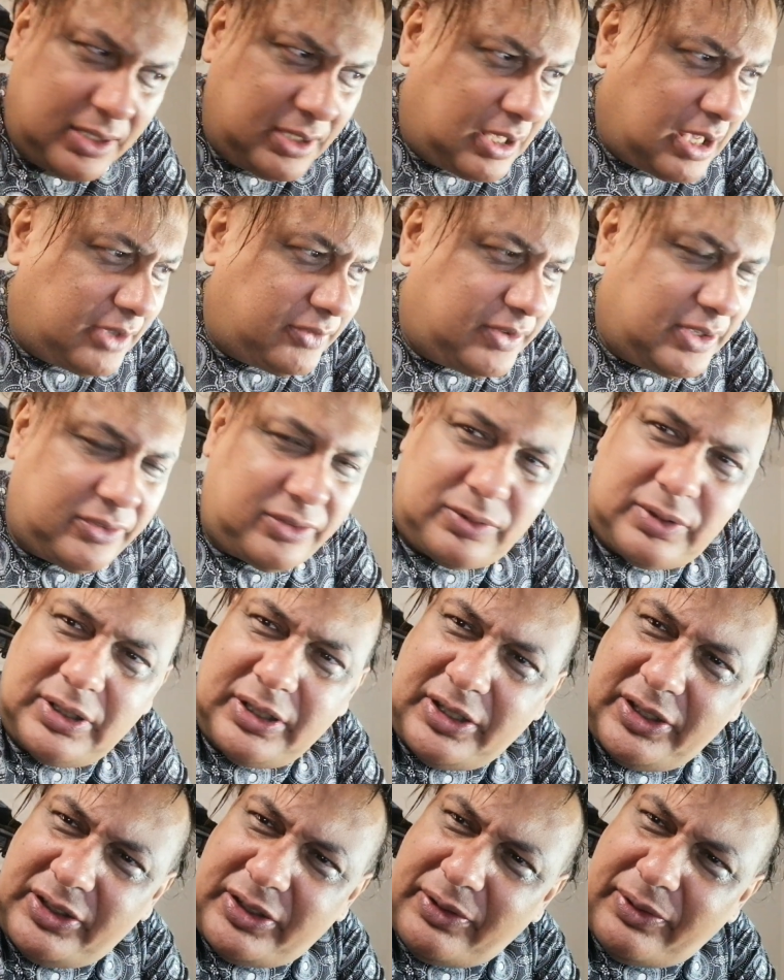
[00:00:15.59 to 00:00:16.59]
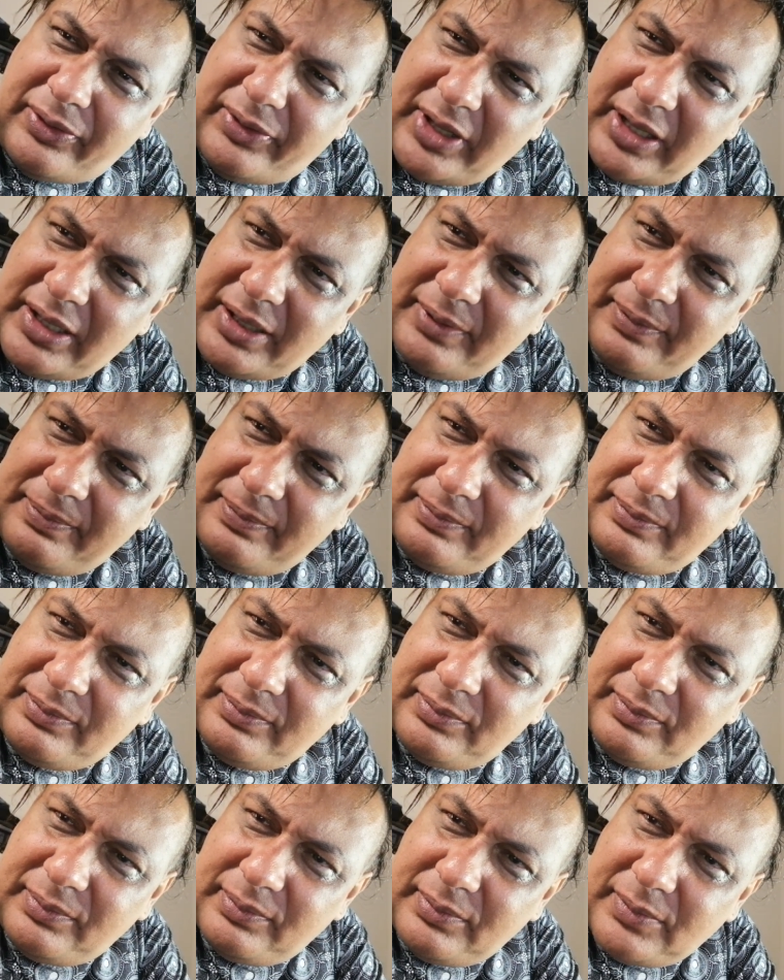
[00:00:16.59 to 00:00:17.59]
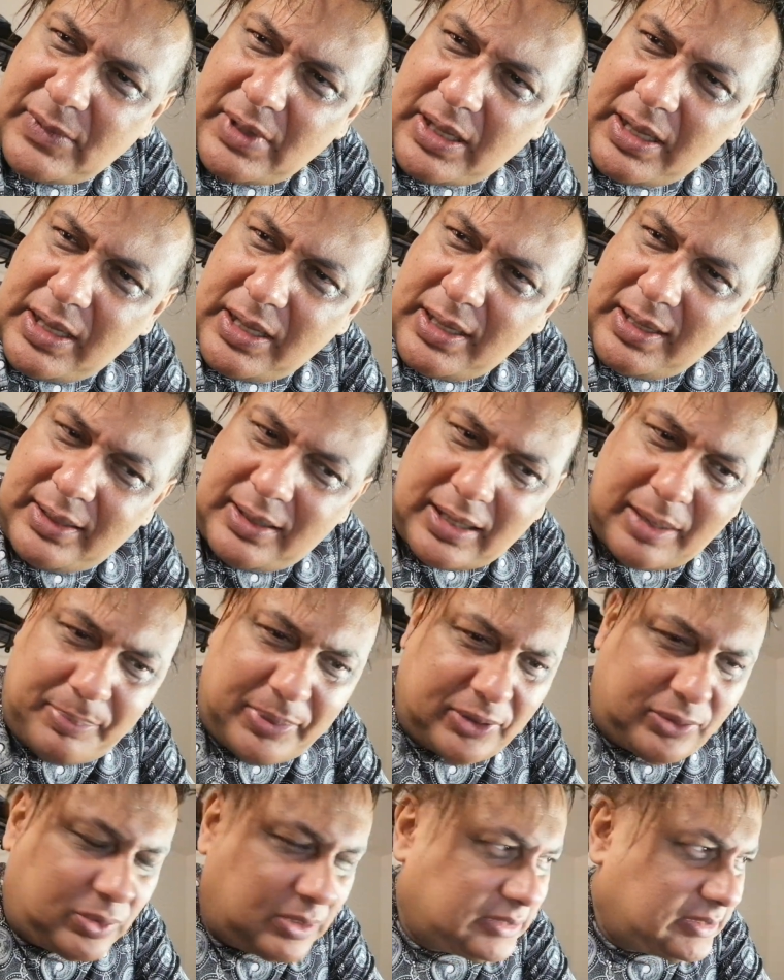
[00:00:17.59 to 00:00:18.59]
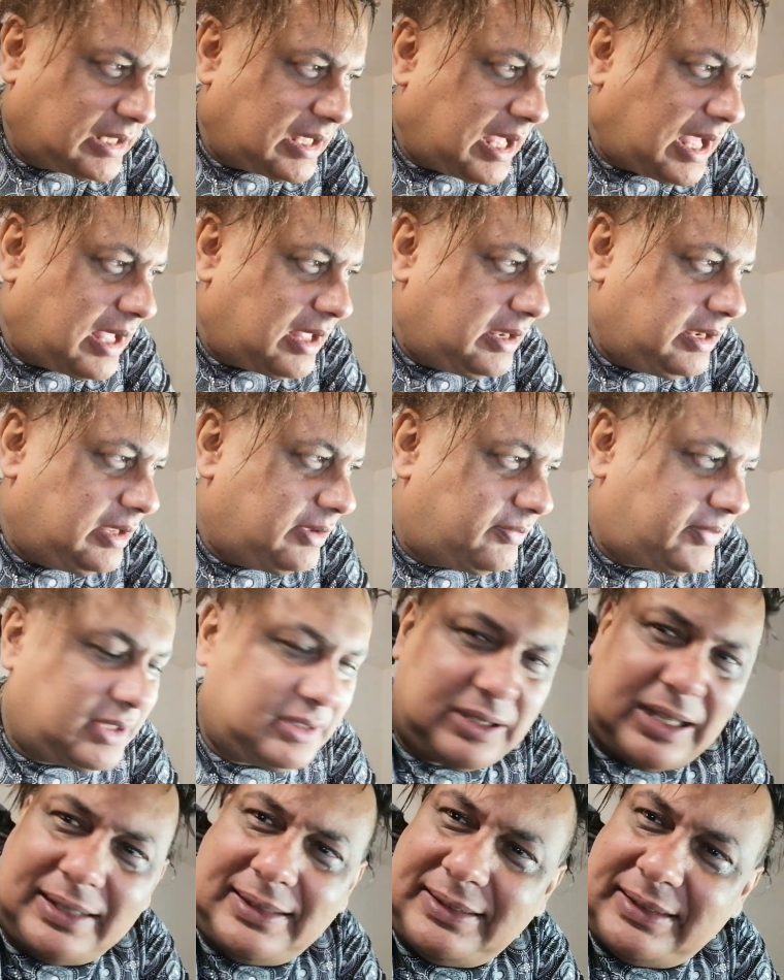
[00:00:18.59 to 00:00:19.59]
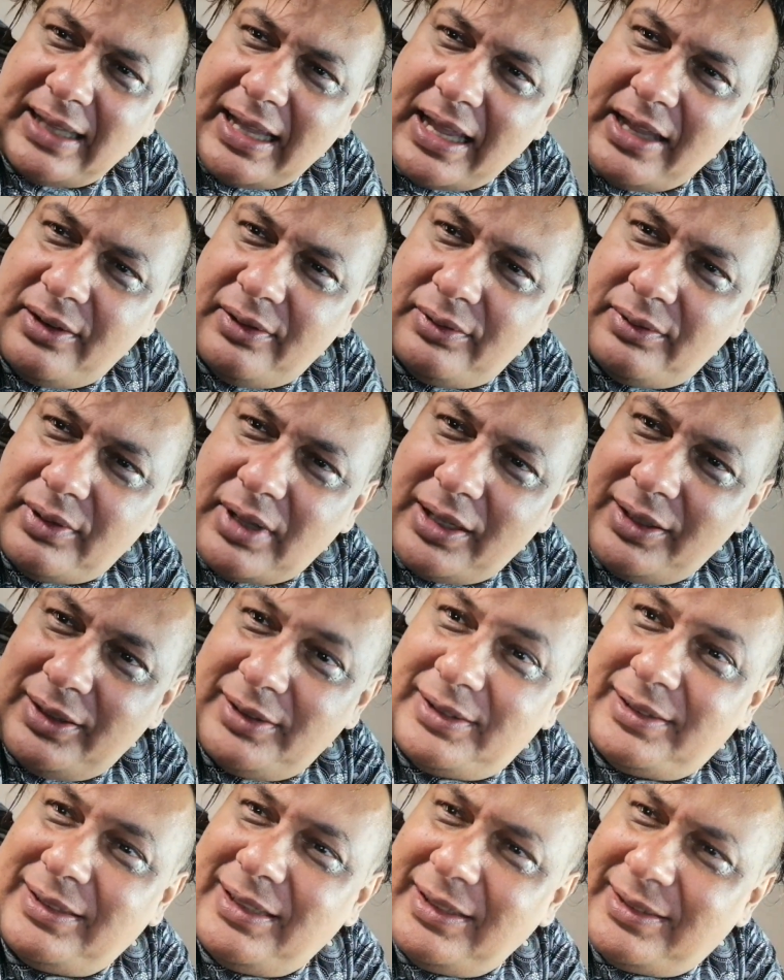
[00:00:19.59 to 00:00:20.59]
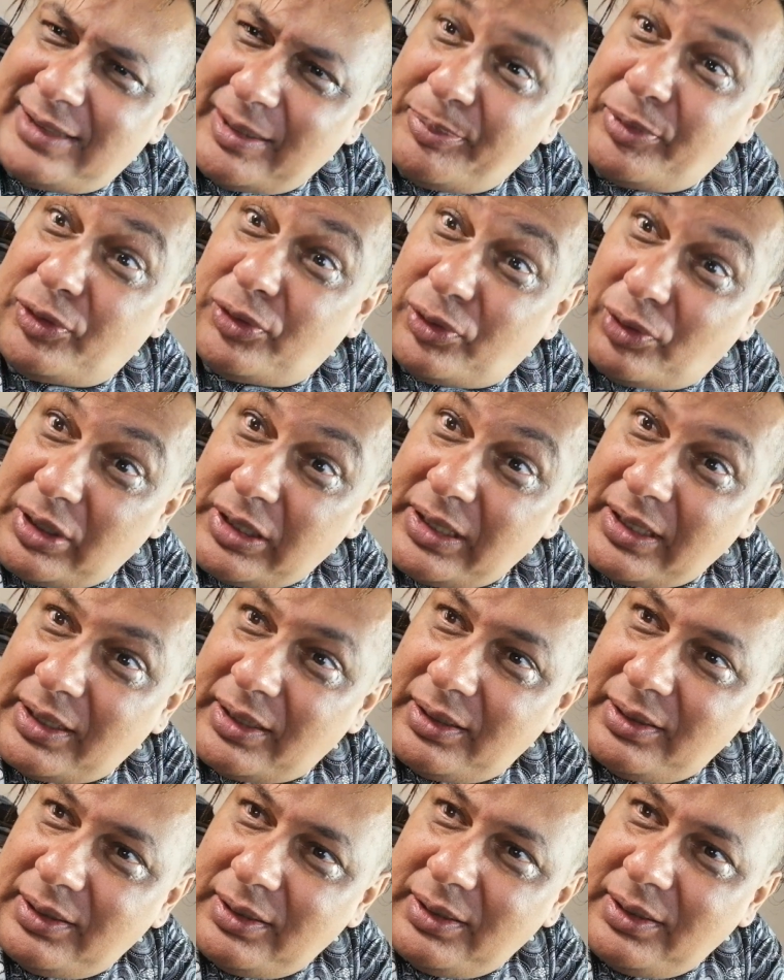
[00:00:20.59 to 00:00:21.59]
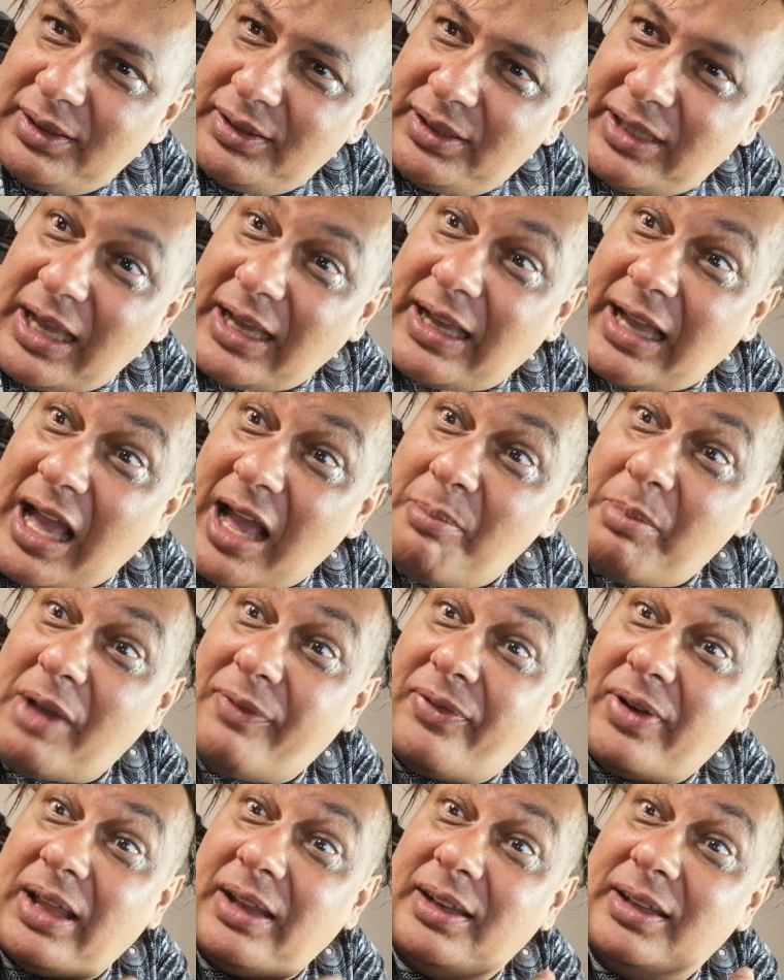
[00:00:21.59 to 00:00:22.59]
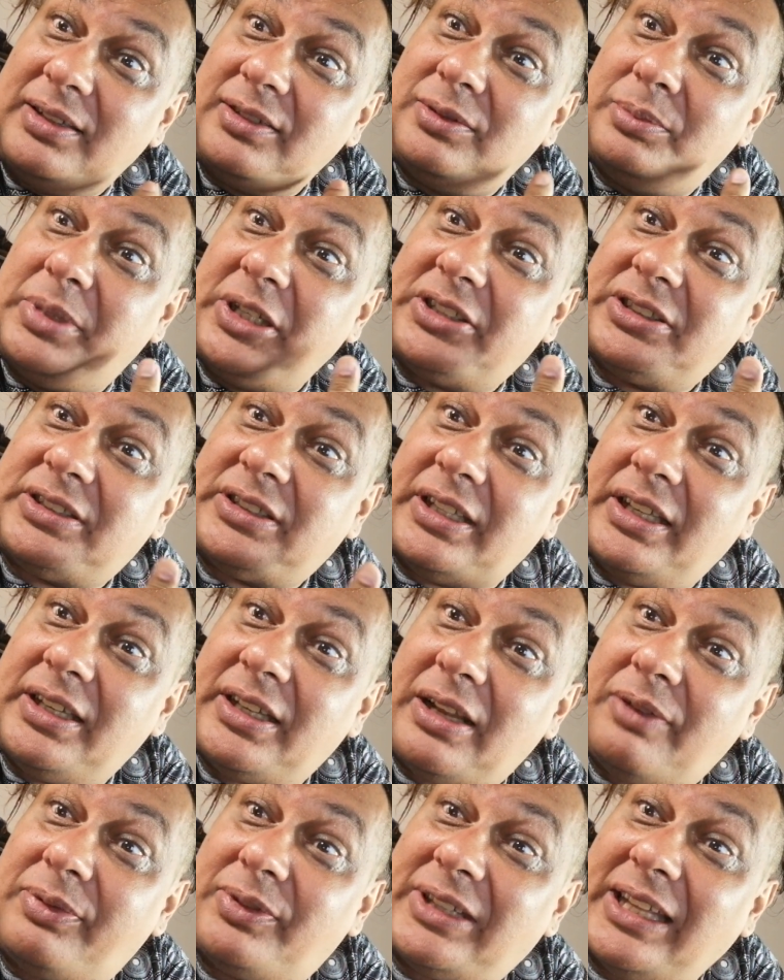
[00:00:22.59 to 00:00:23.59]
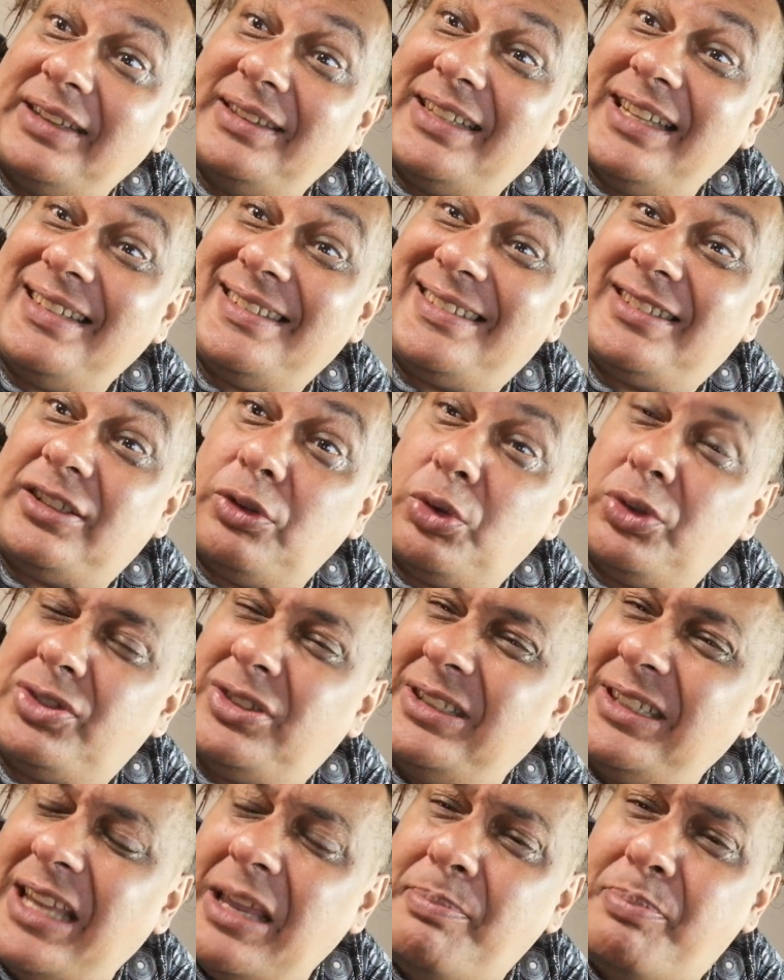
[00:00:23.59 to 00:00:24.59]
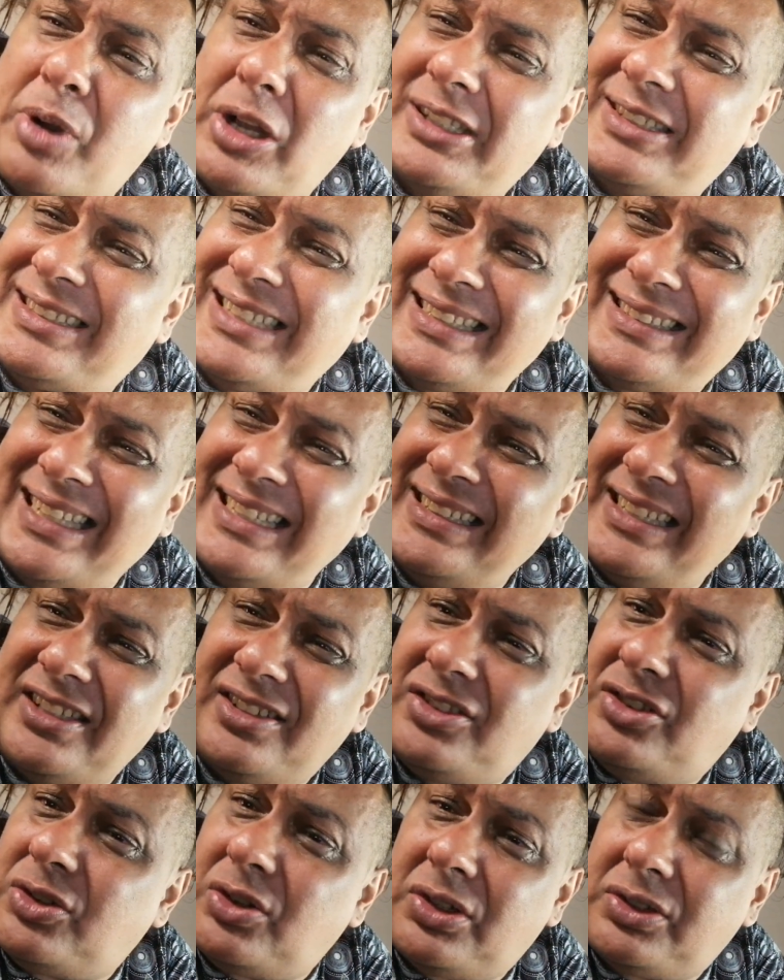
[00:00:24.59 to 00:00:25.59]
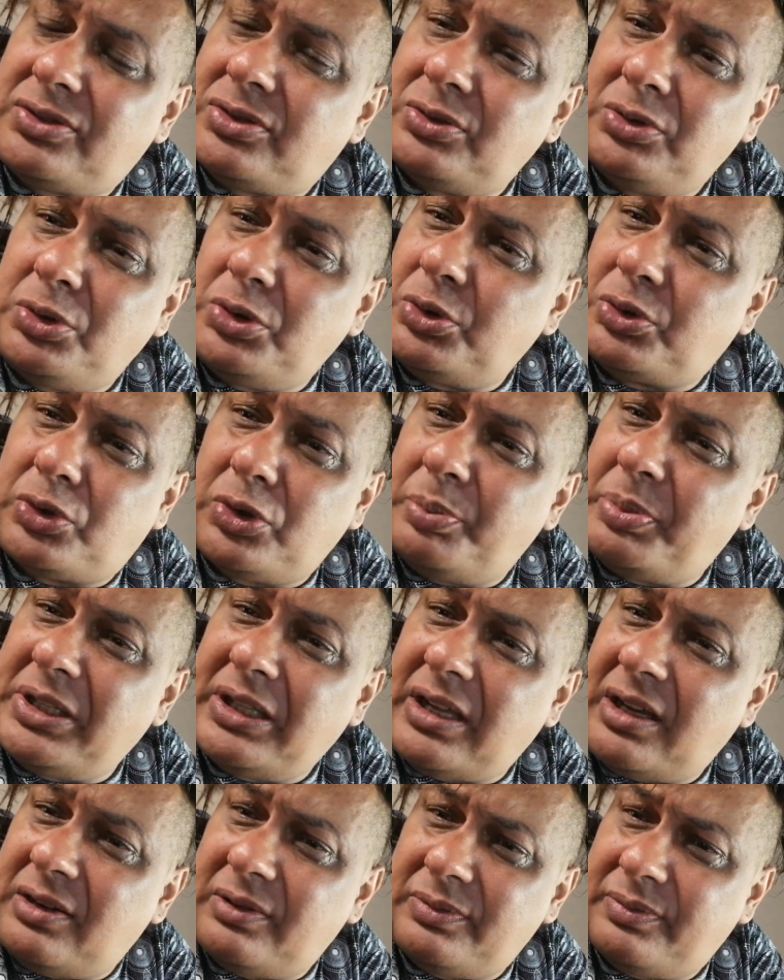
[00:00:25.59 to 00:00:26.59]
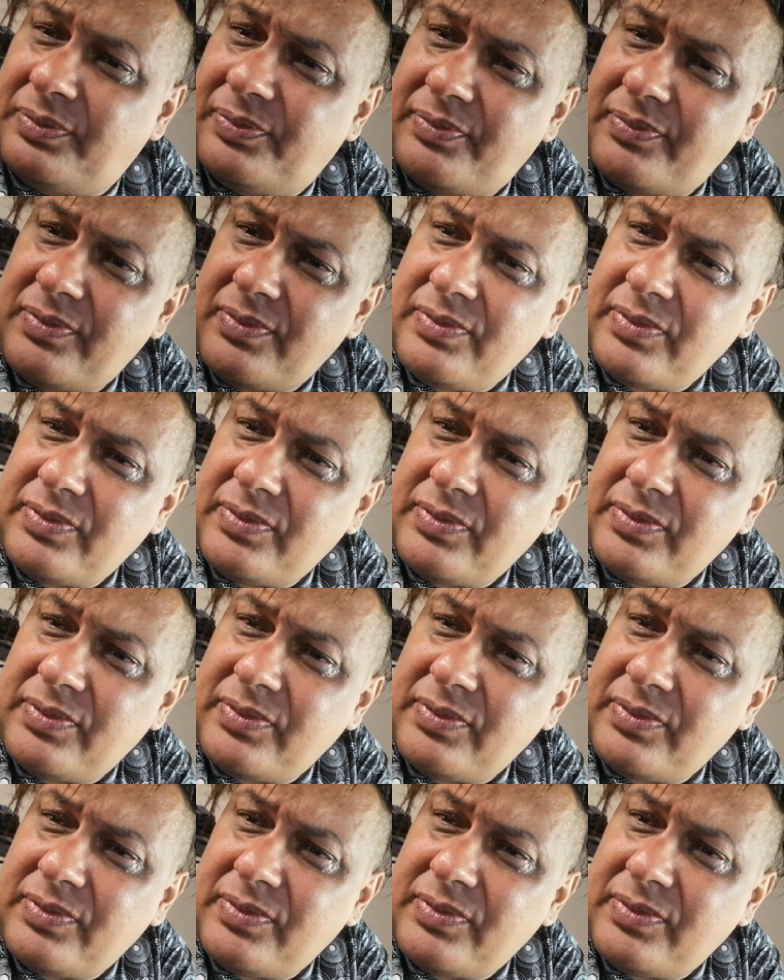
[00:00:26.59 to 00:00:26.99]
E às vezes quando a gente vê que a pessoa está levando a sério, a gente se decepciona, que acaba falando besteira, tendencioso. Ninguém pode ser tendencioso no YouTube, não